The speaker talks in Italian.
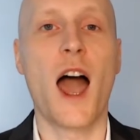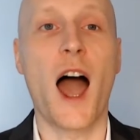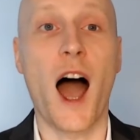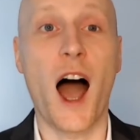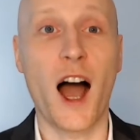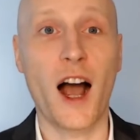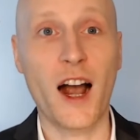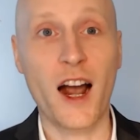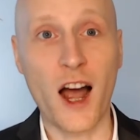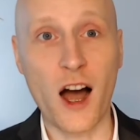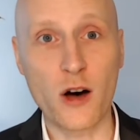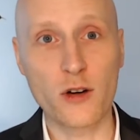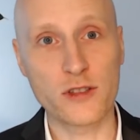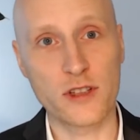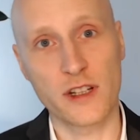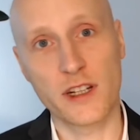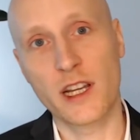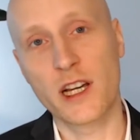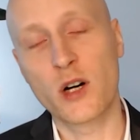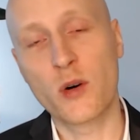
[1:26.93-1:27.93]
A causa
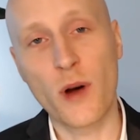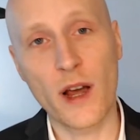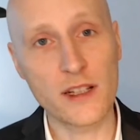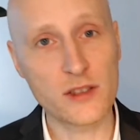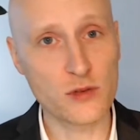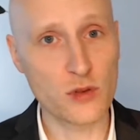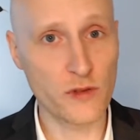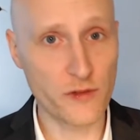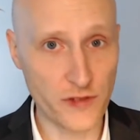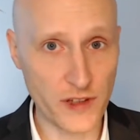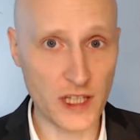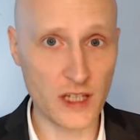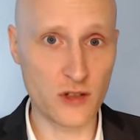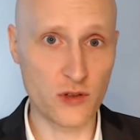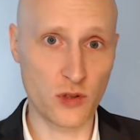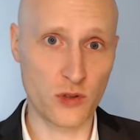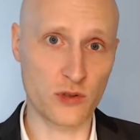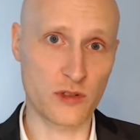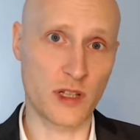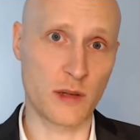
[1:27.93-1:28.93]
di questo
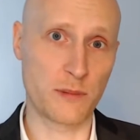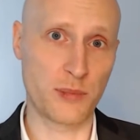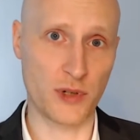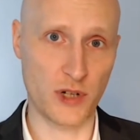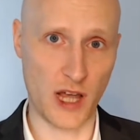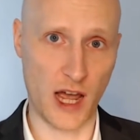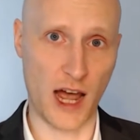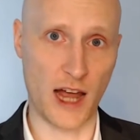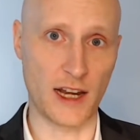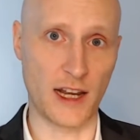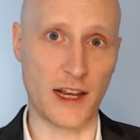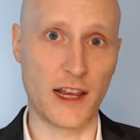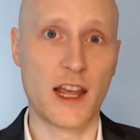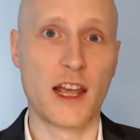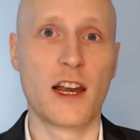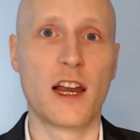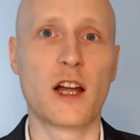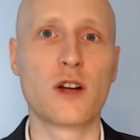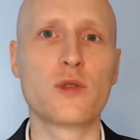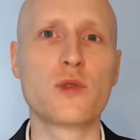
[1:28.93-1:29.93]
vincolo temporale,
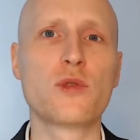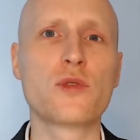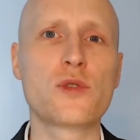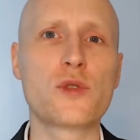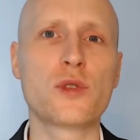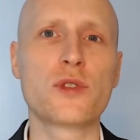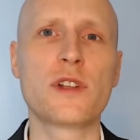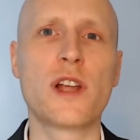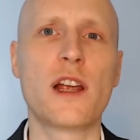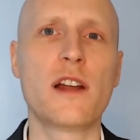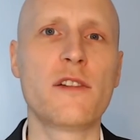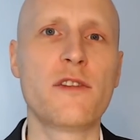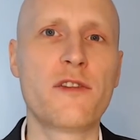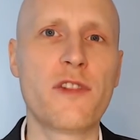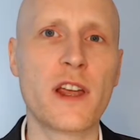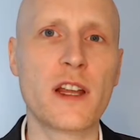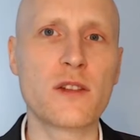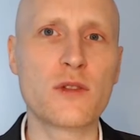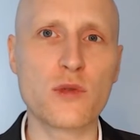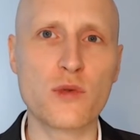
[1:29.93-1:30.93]
l'annuncio del
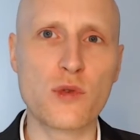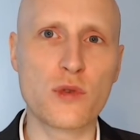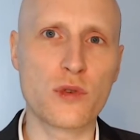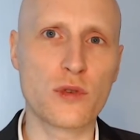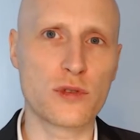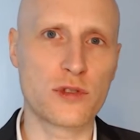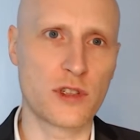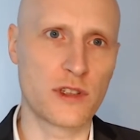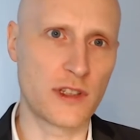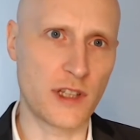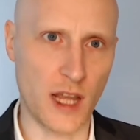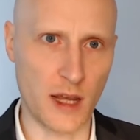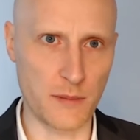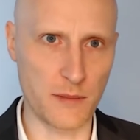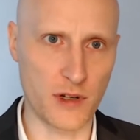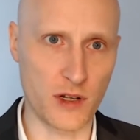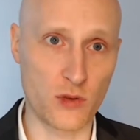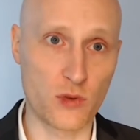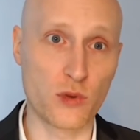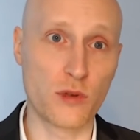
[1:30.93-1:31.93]
21
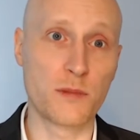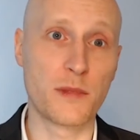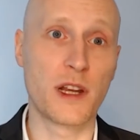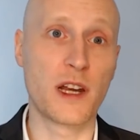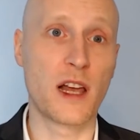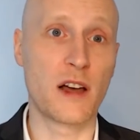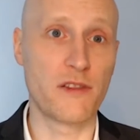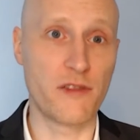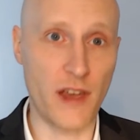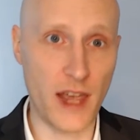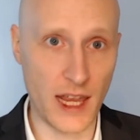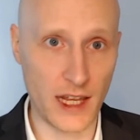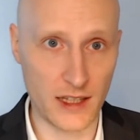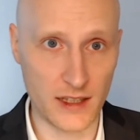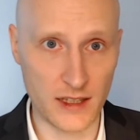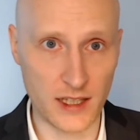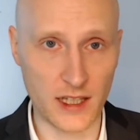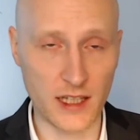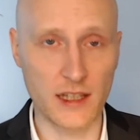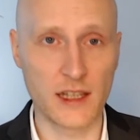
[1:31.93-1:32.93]
settembre
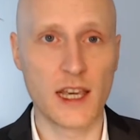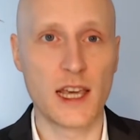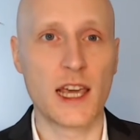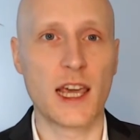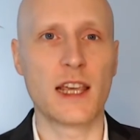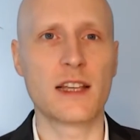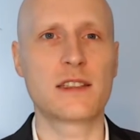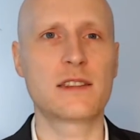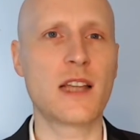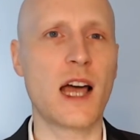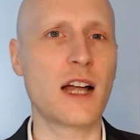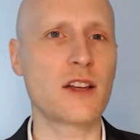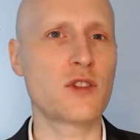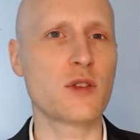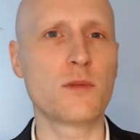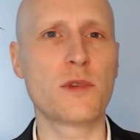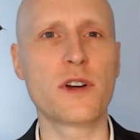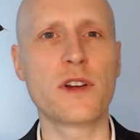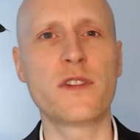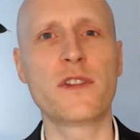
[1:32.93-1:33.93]
2020 è stato
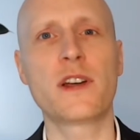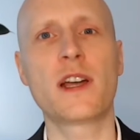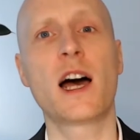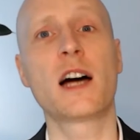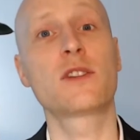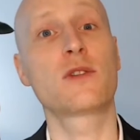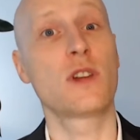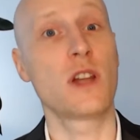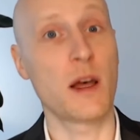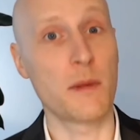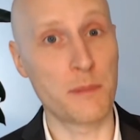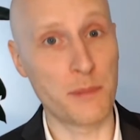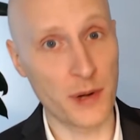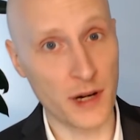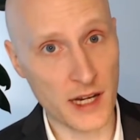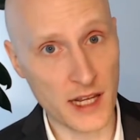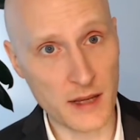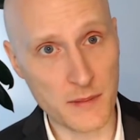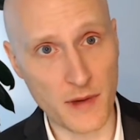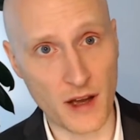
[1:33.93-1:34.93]
modificato la
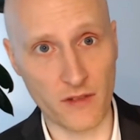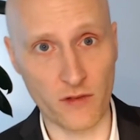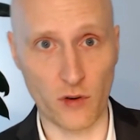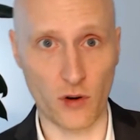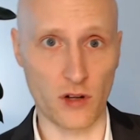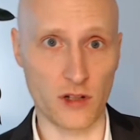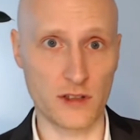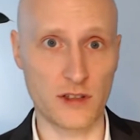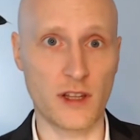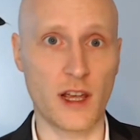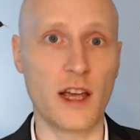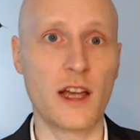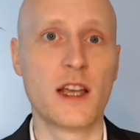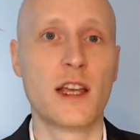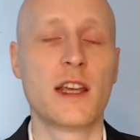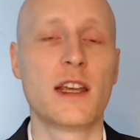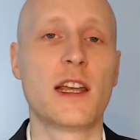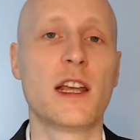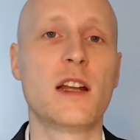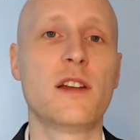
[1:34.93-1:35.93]
prima volta
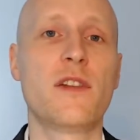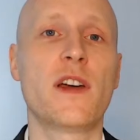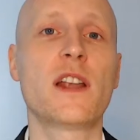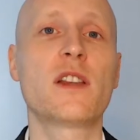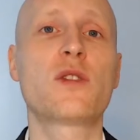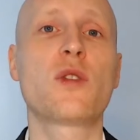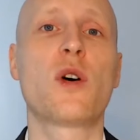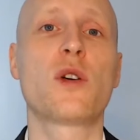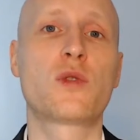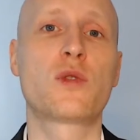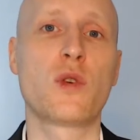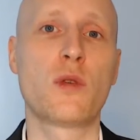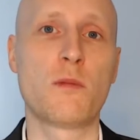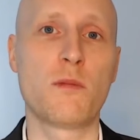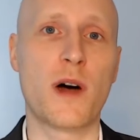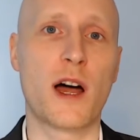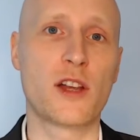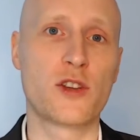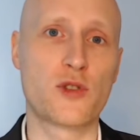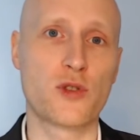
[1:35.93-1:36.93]
il 28
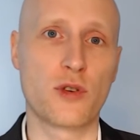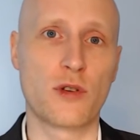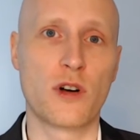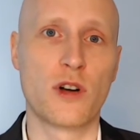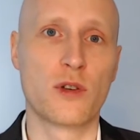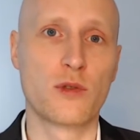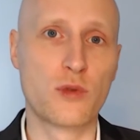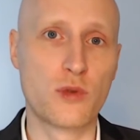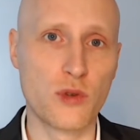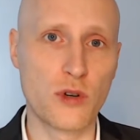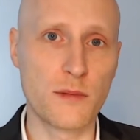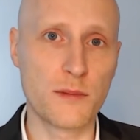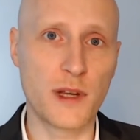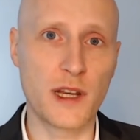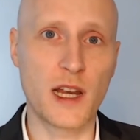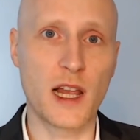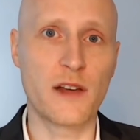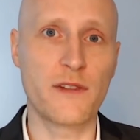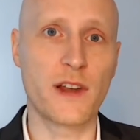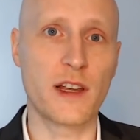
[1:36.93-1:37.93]
maggio
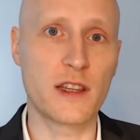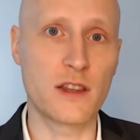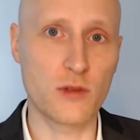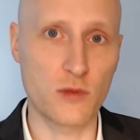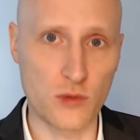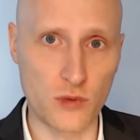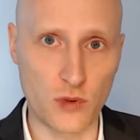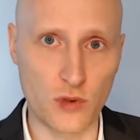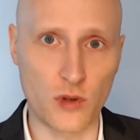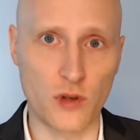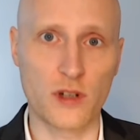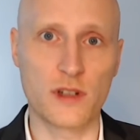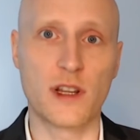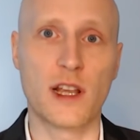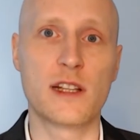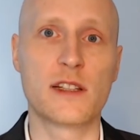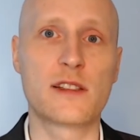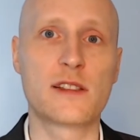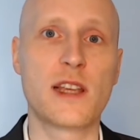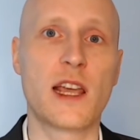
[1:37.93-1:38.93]
2021,
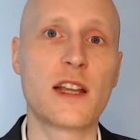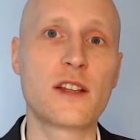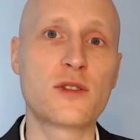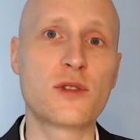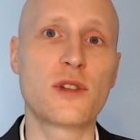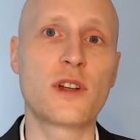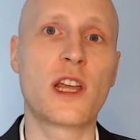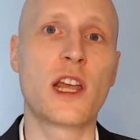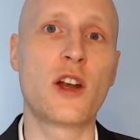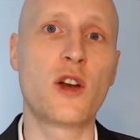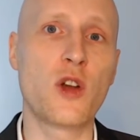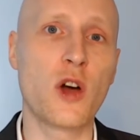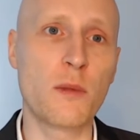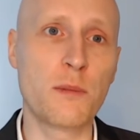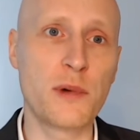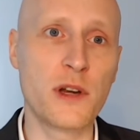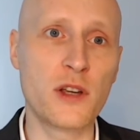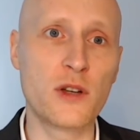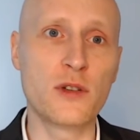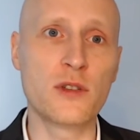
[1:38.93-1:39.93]
nel senso che
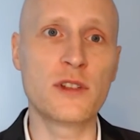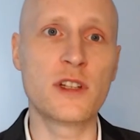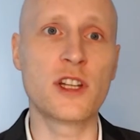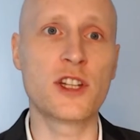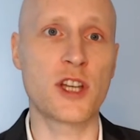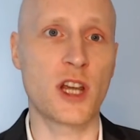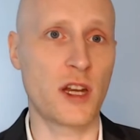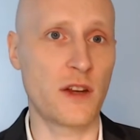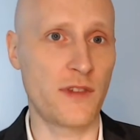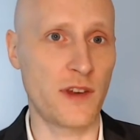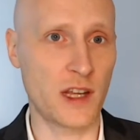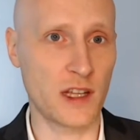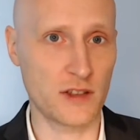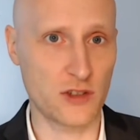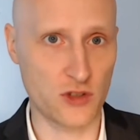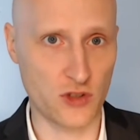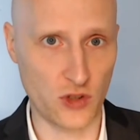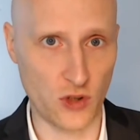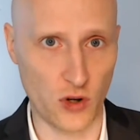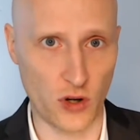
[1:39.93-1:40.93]
l'obbligo di
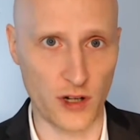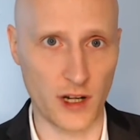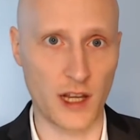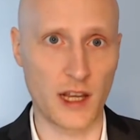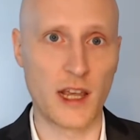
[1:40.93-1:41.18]
certificazione